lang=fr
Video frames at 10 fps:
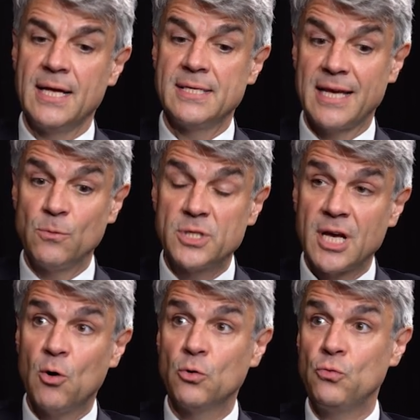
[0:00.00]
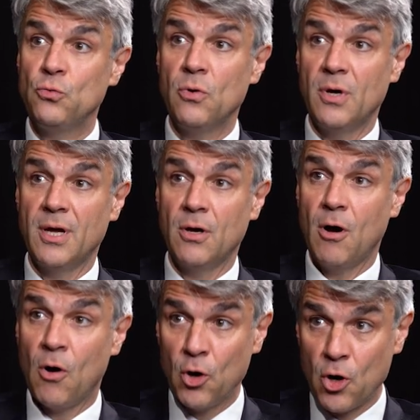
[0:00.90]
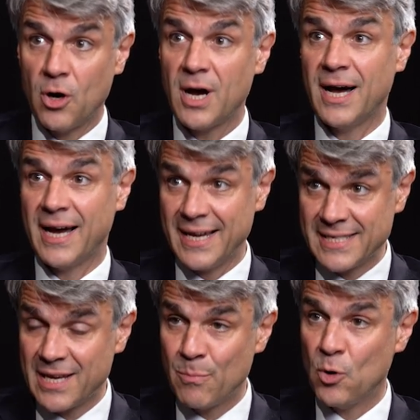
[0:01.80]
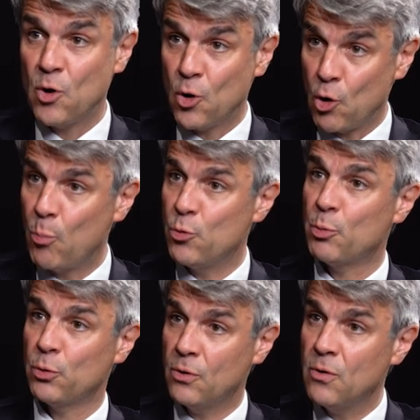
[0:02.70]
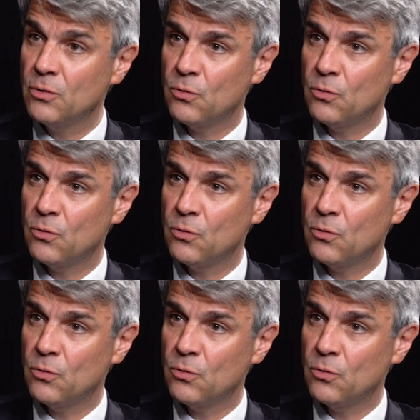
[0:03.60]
Ça nous a rendu encore récemment encore plus prudents.